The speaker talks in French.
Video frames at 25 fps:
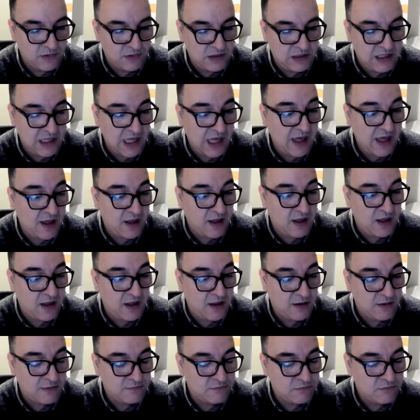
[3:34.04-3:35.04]
qui,
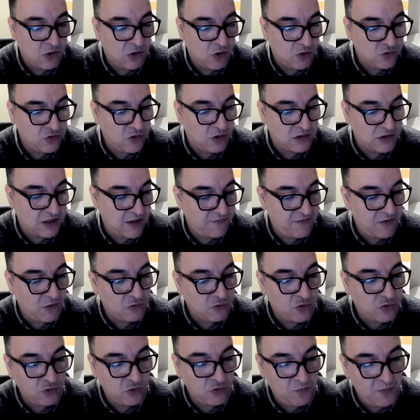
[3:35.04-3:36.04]
a, qui avait
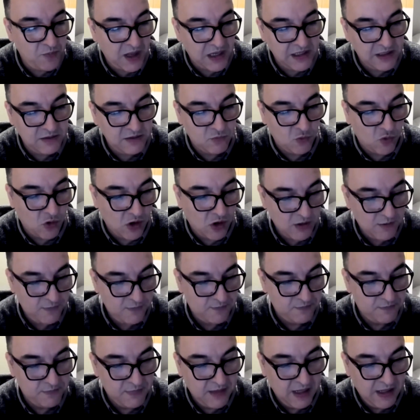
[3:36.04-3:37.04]
entendu parler de moi
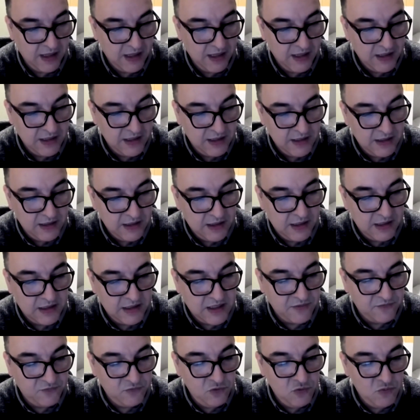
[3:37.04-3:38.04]
et
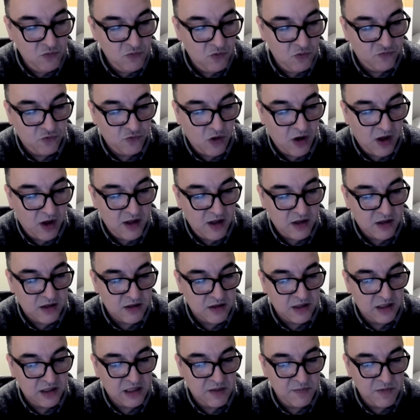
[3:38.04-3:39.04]
qui est venue me
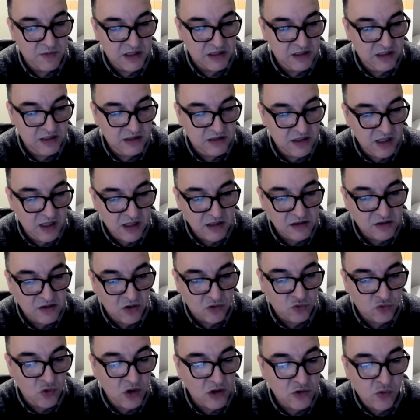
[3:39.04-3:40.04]
voir et qui m'a dit Tiens,
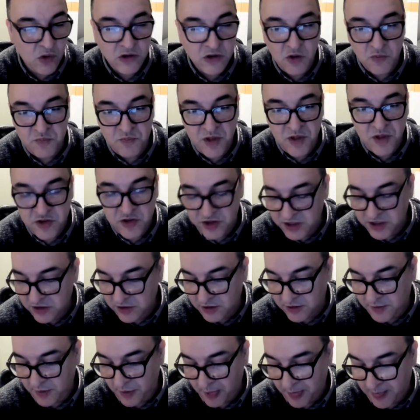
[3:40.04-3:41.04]
tu as quoi comme
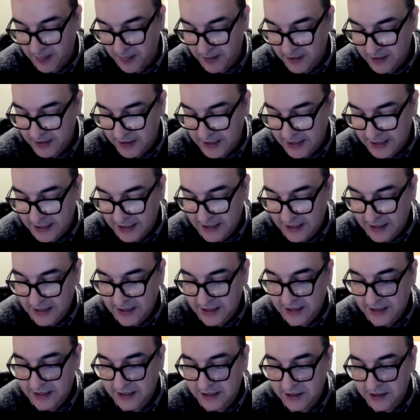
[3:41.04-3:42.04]
machine
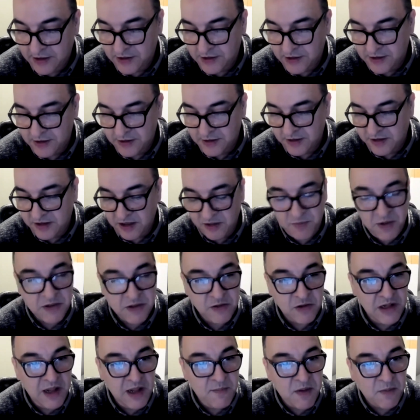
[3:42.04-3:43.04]
et, euh, cette
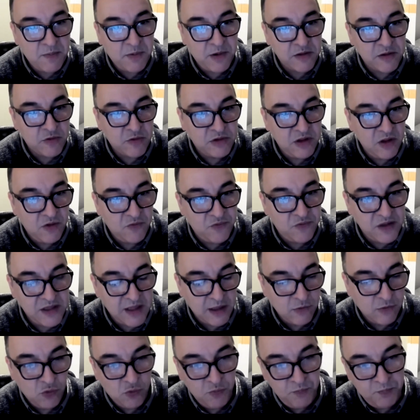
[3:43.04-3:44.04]
personne-là m'a présenté en fait
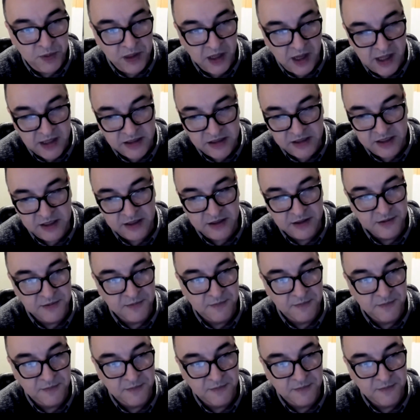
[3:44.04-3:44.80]
un groupe pirate.